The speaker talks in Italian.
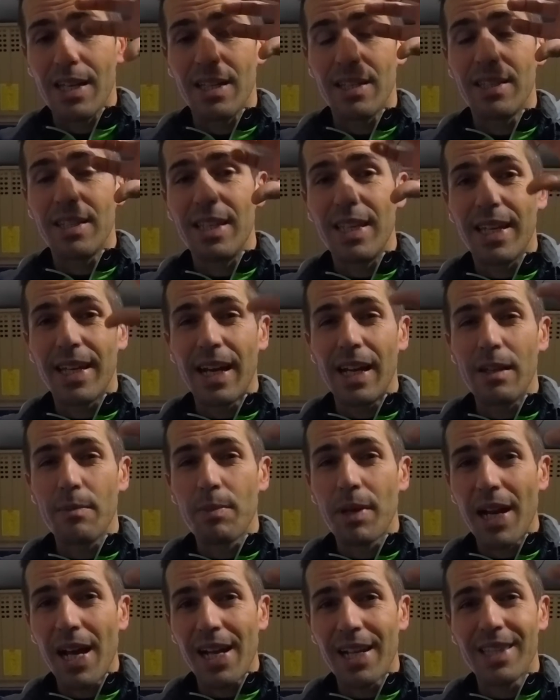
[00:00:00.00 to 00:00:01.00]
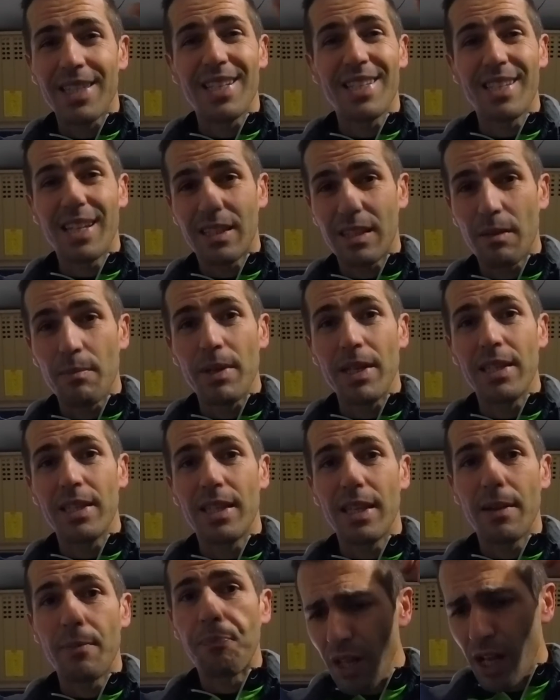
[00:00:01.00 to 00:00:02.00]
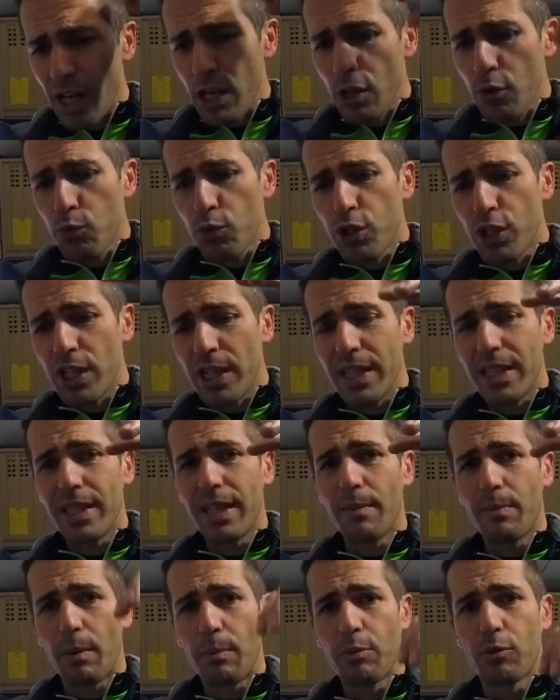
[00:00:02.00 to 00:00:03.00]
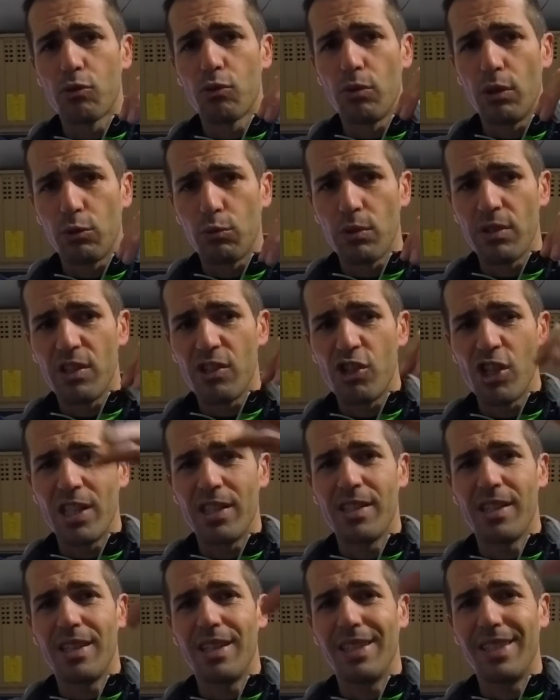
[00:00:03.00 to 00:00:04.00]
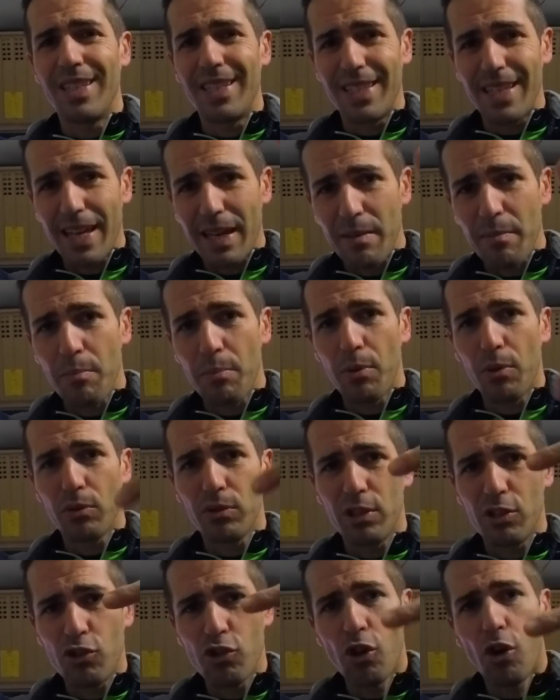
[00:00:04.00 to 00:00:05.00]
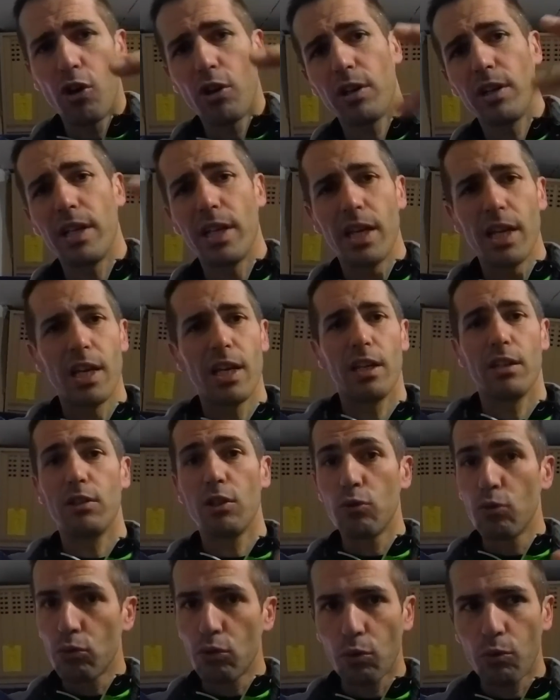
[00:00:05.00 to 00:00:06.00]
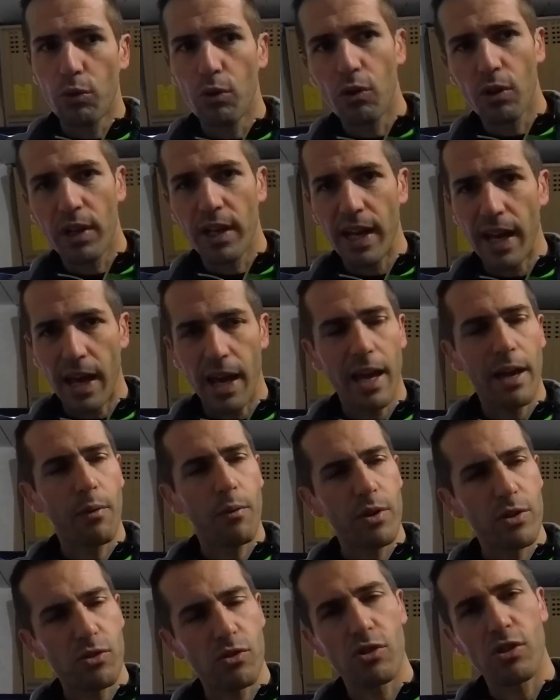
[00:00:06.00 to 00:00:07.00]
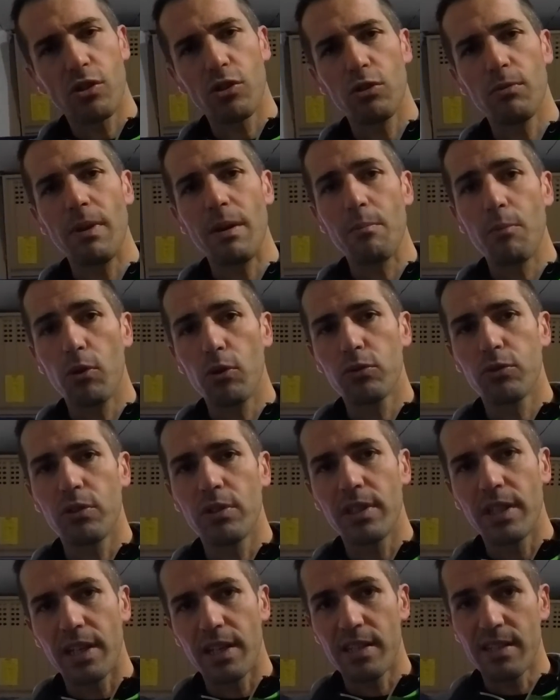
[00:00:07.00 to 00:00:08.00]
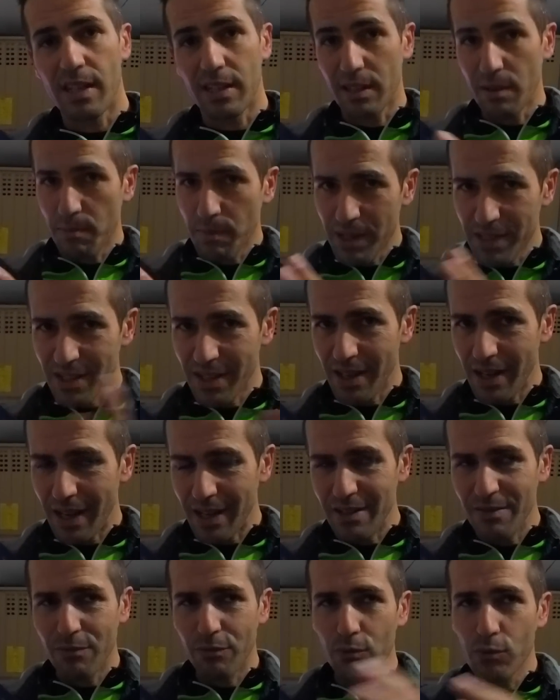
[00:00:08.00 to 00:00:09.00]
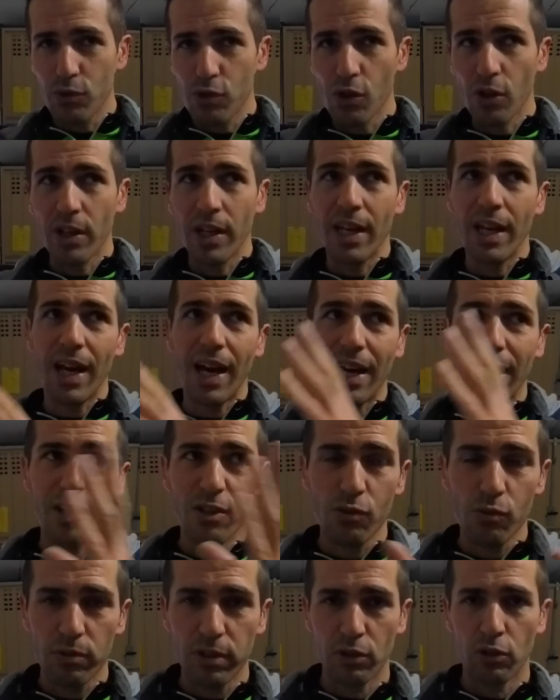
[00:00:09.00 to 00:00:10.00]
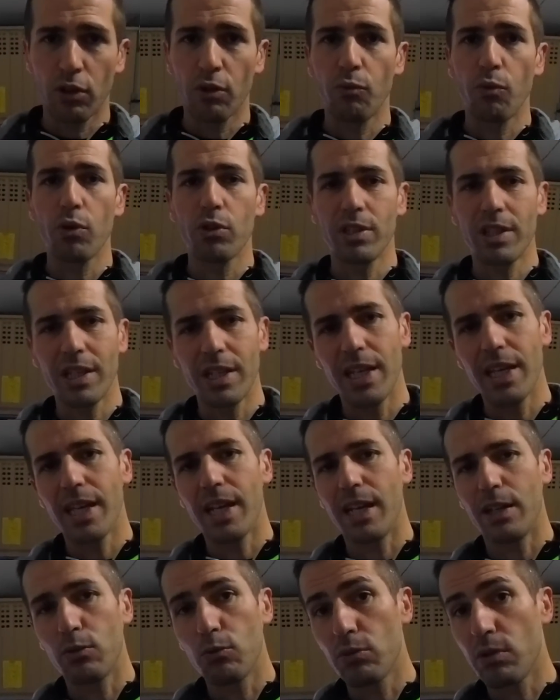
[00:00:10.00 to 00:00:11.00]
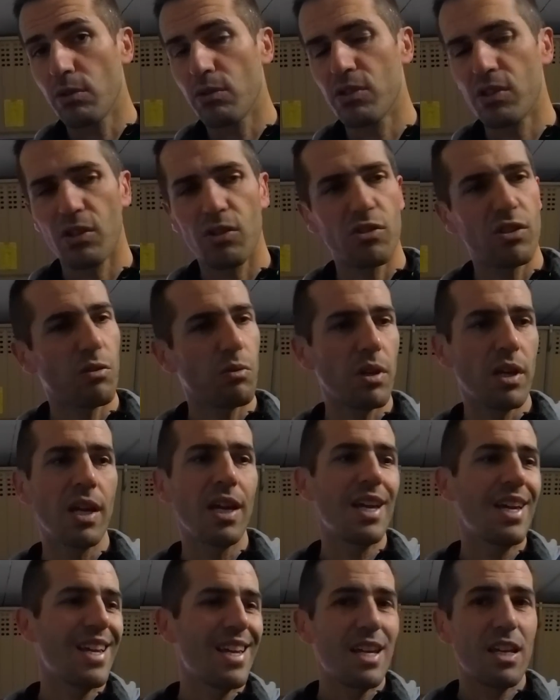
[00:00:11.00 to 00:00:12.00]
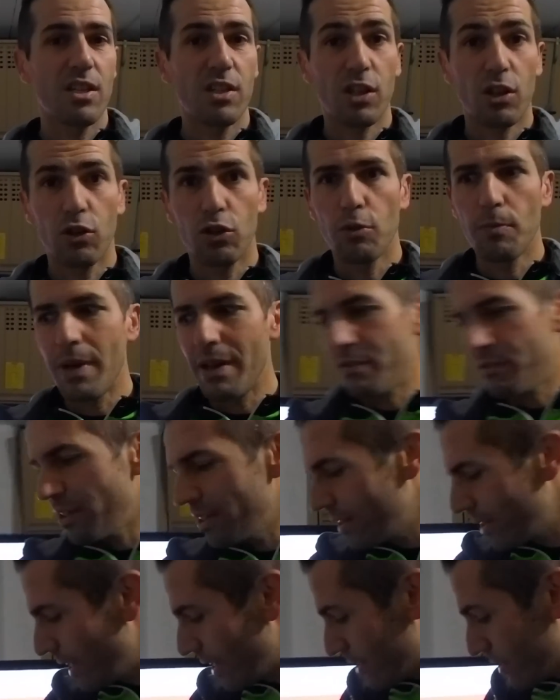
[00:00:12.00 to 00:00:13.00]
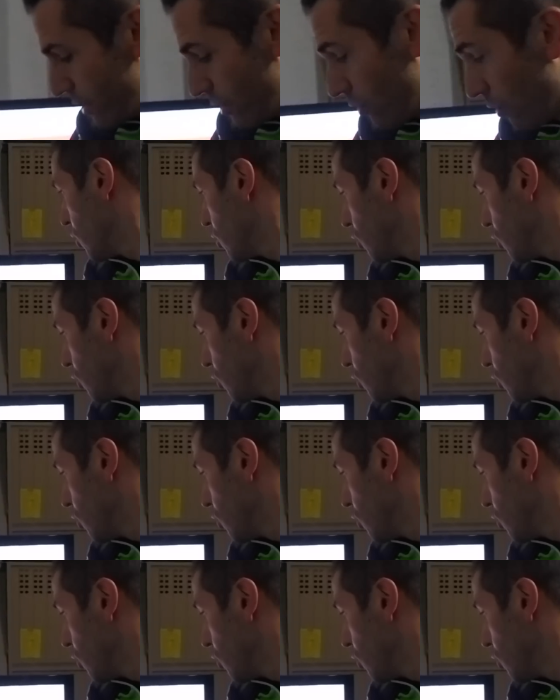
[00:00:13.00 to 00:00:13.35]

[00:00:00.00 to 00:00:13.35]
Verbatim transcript: di calibrarti esattamente le uscite proprio sulle tue esigenze di tempo, di giorni, di tutto quello che è. E questo secondo me è molto interessante in base in funzione al risultato che vuoi ottenere, tutte queste cose qui. Secondo me è fantastico.